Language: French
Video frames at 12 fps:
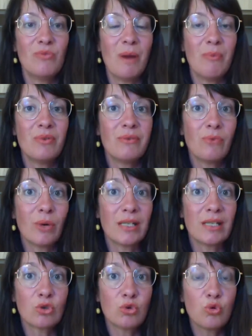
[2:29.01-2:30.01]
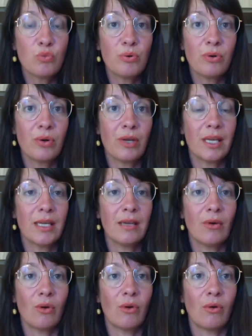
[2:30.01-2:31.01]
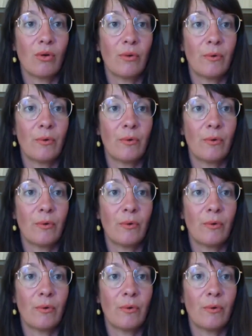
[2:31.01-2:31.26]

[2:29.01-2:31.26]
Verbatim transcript: bah, plus ils vont être souples et euh,